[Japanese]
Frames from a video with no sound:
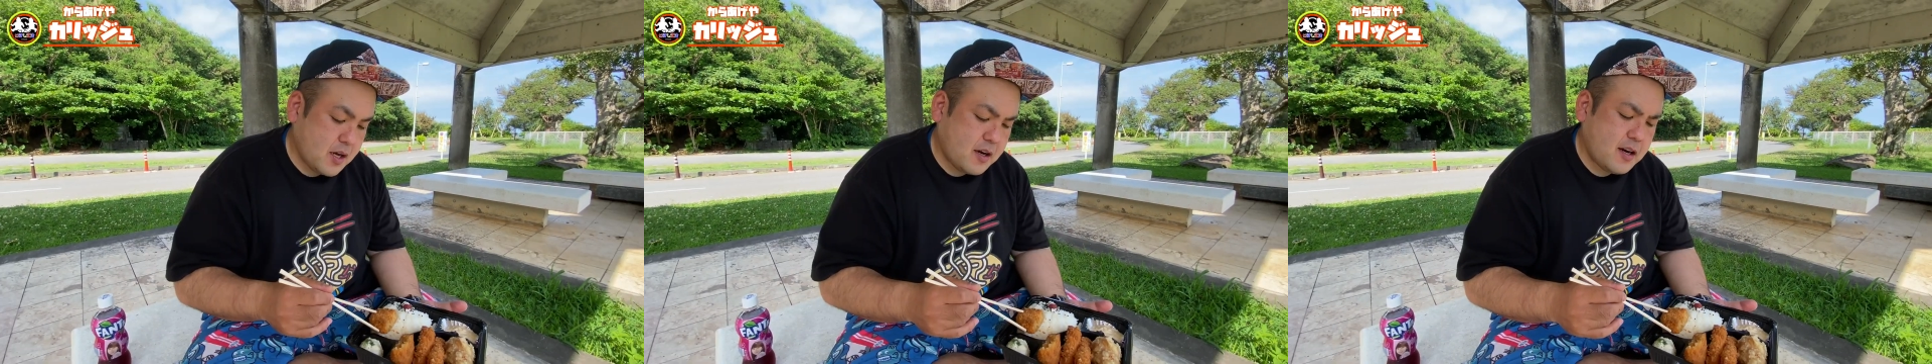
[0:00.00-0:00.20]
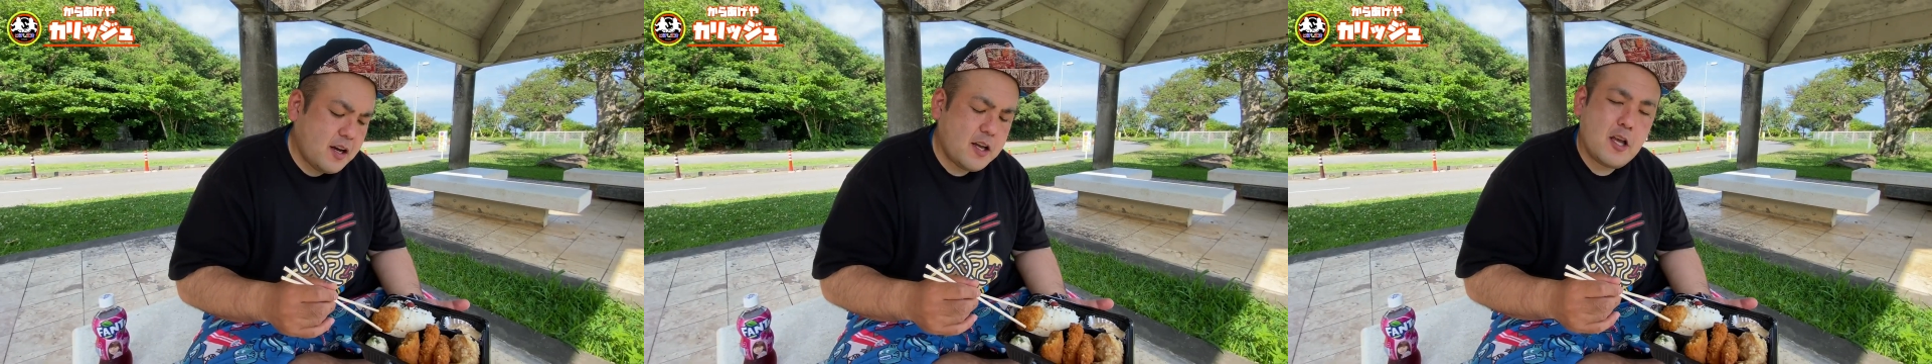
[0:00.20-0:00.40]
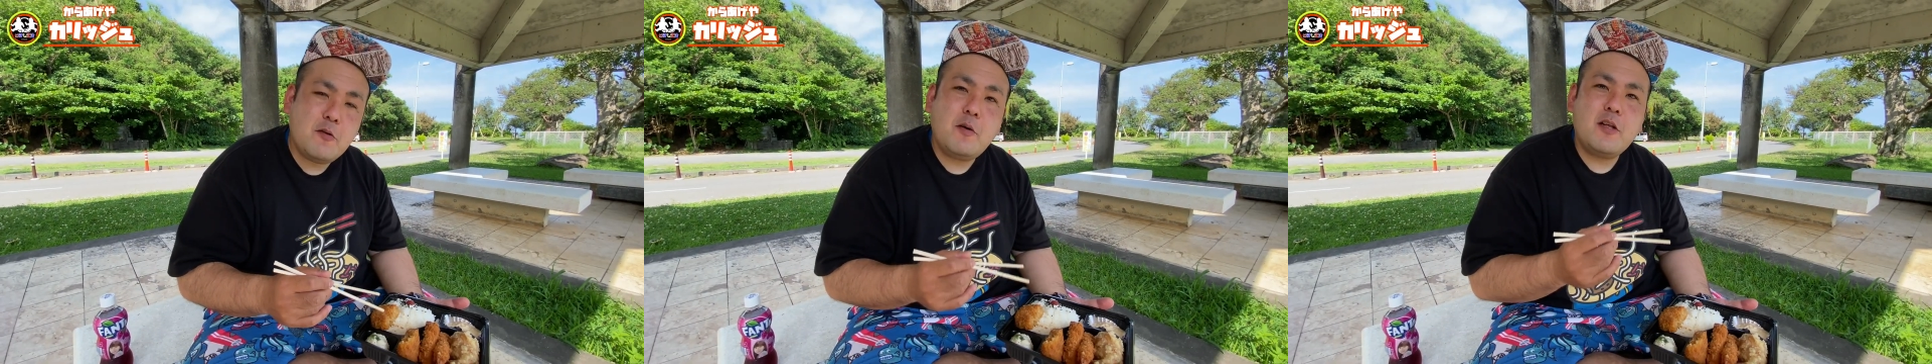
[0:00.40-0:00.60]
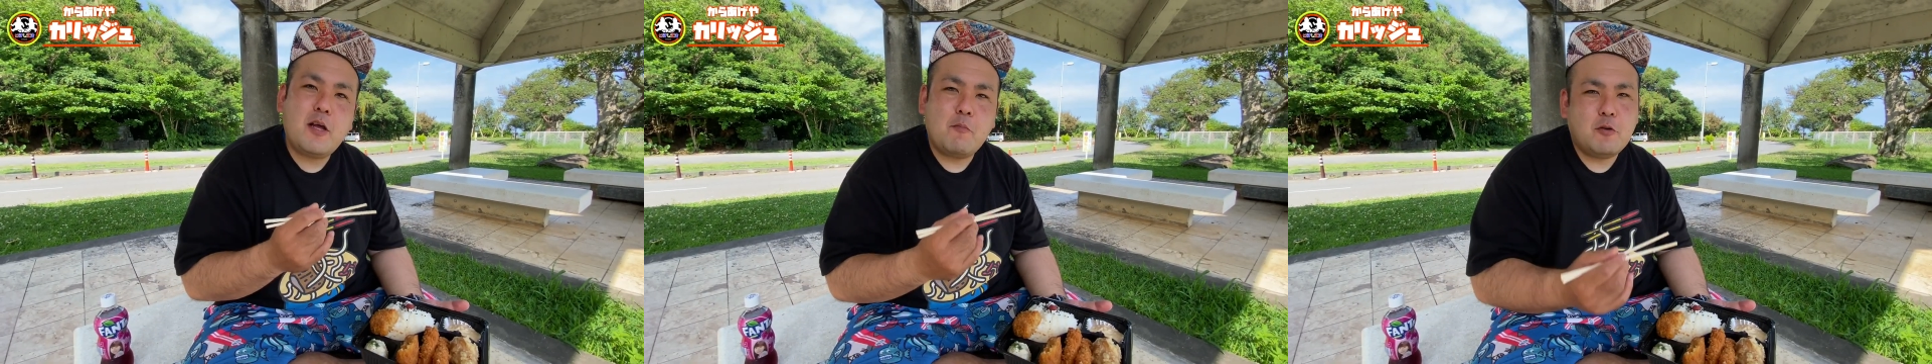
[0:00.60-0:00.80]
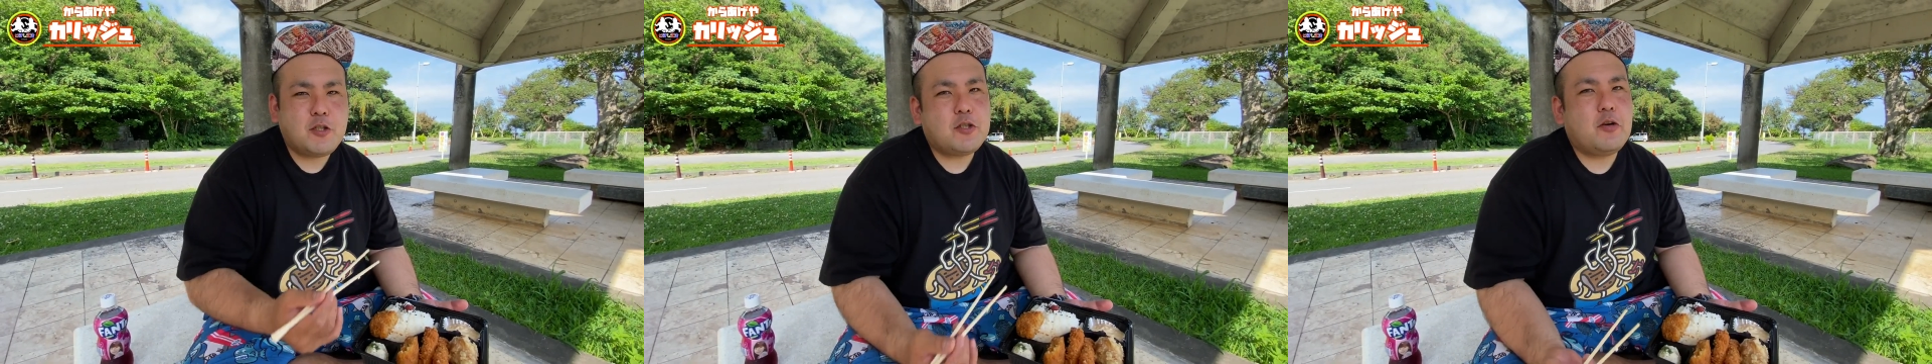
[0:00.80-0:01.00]
唐揚げうまいのは
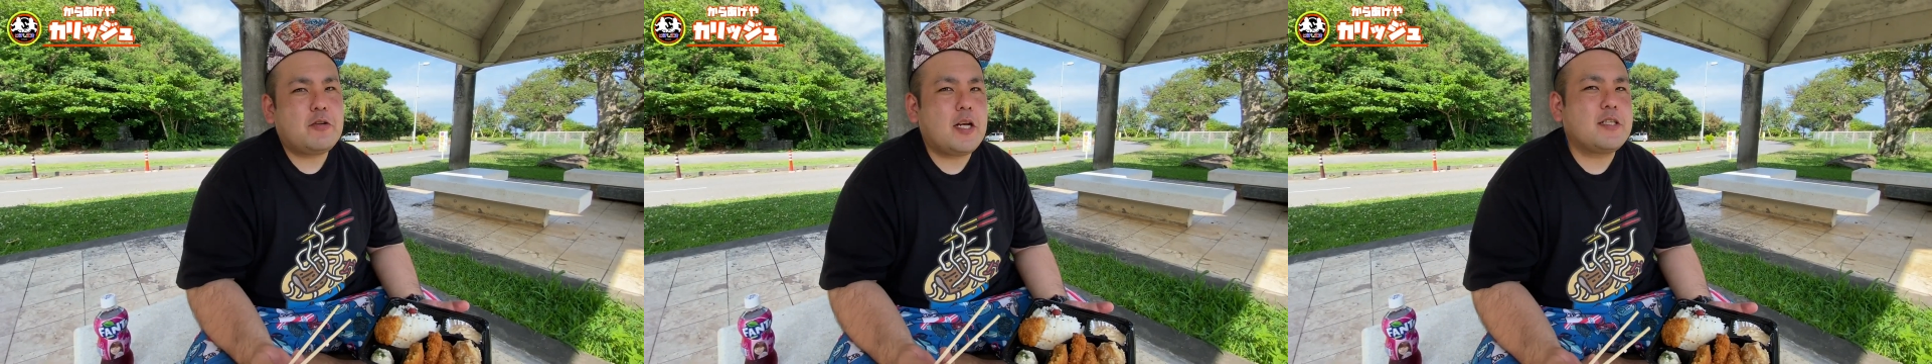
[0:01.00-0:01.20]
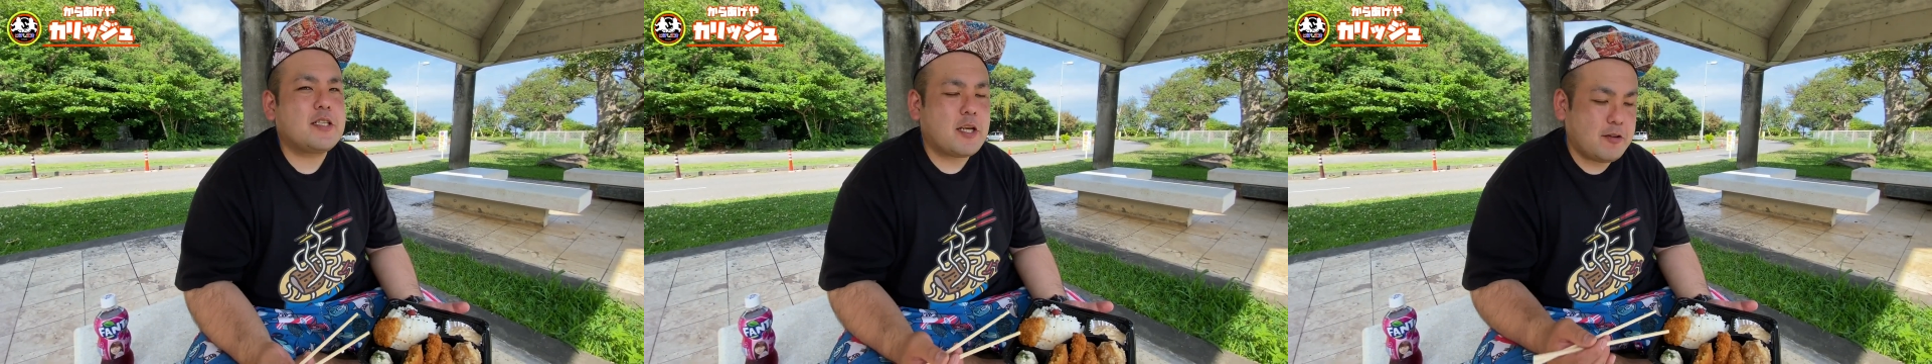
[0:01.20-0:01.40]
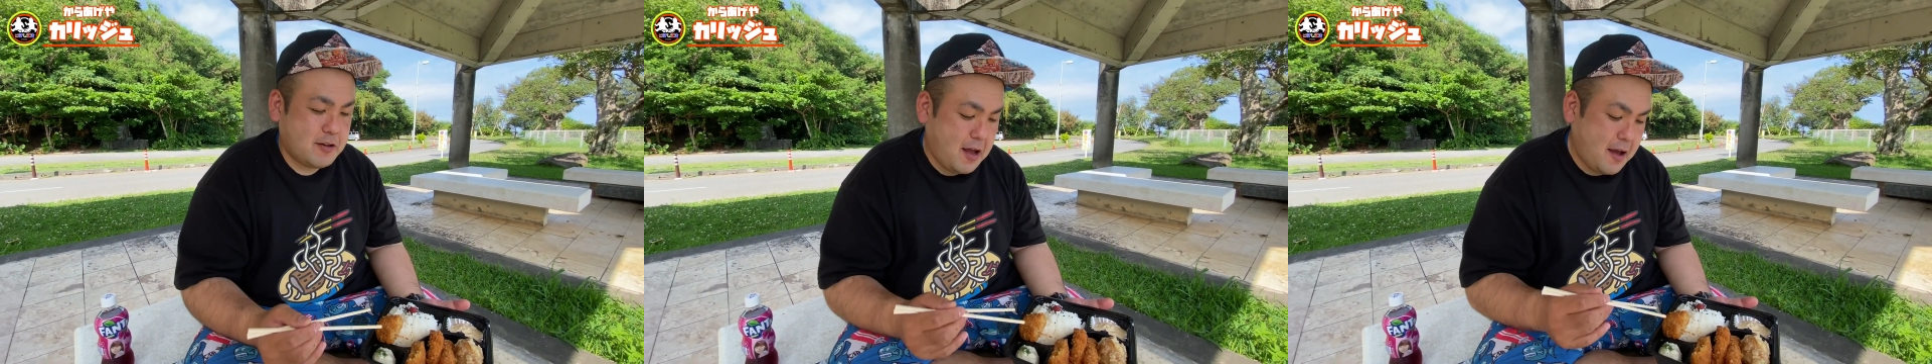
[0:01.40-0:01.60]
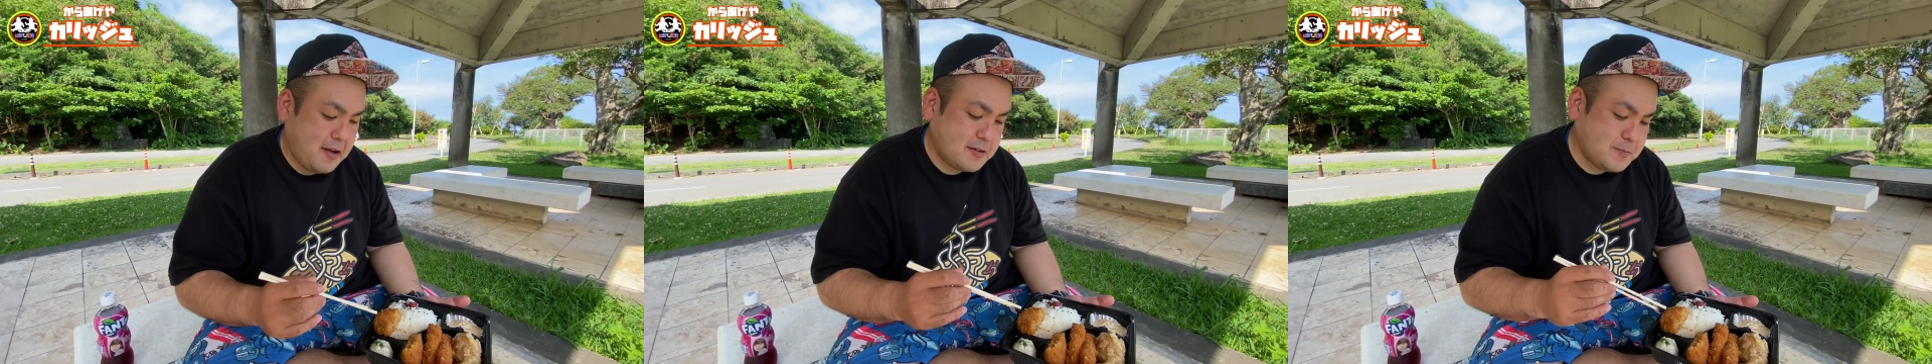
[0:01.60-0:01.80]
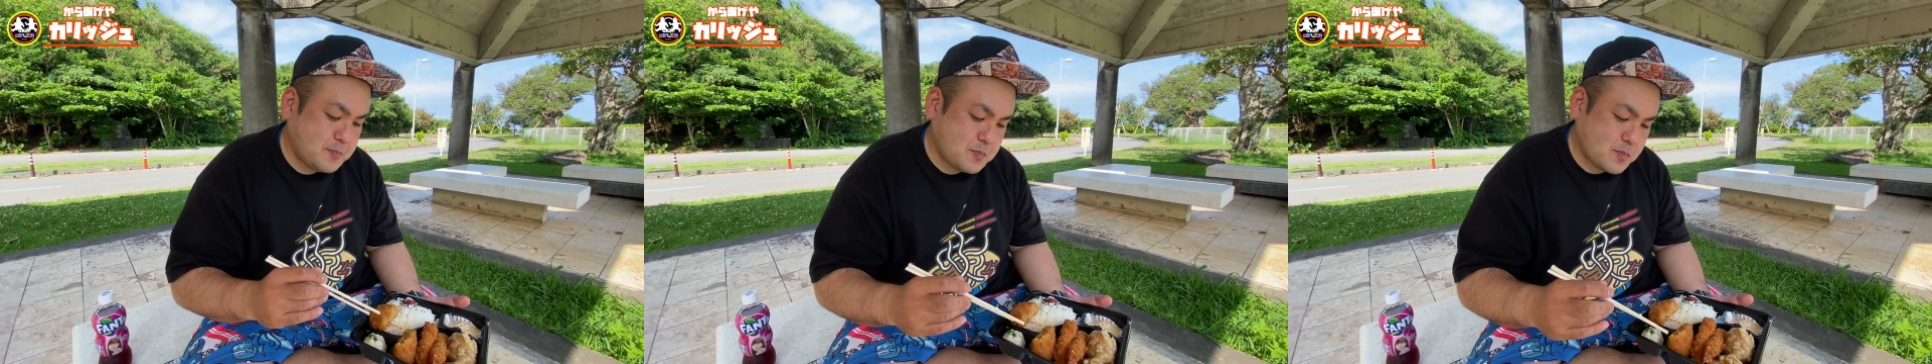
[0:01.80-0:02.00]
もちろんなんですけどね。
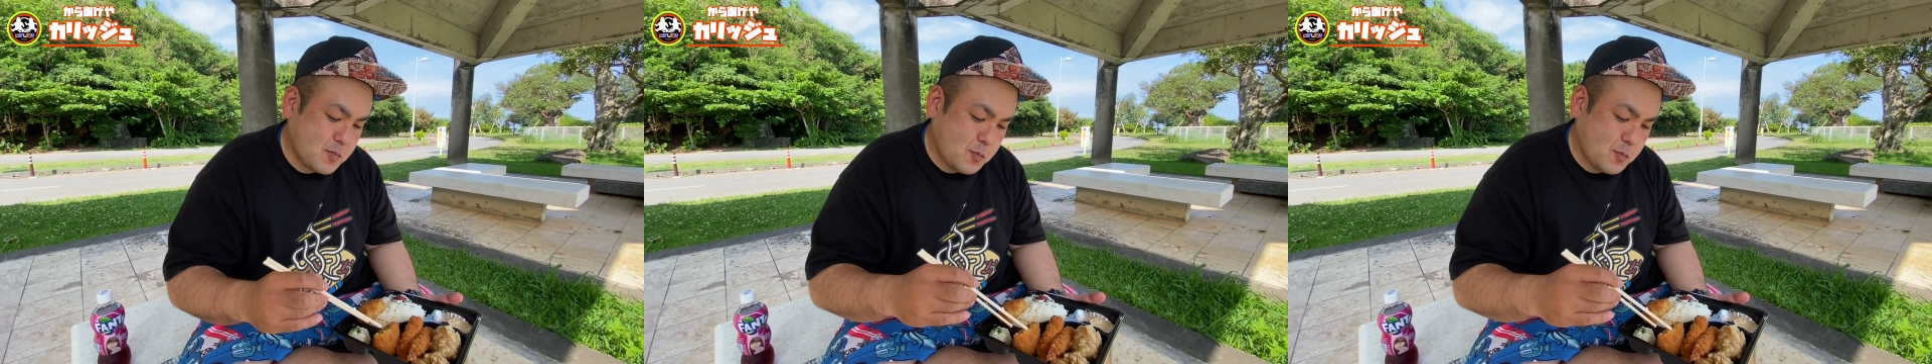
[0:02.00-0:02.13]
はいはい